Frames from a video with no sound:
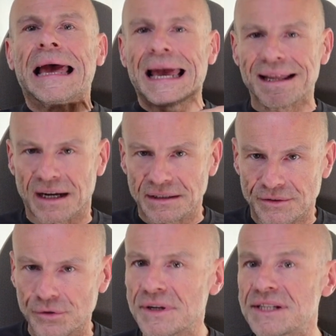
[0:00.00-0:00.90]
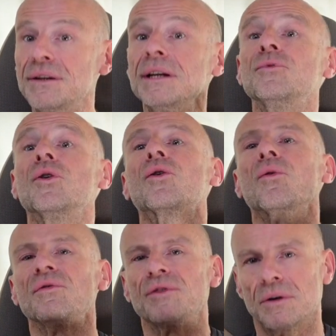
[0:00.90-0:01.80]
être à niveau est synonyme de
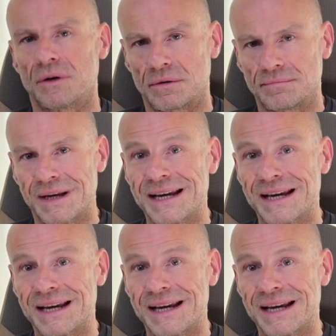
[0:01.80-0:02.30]
confort.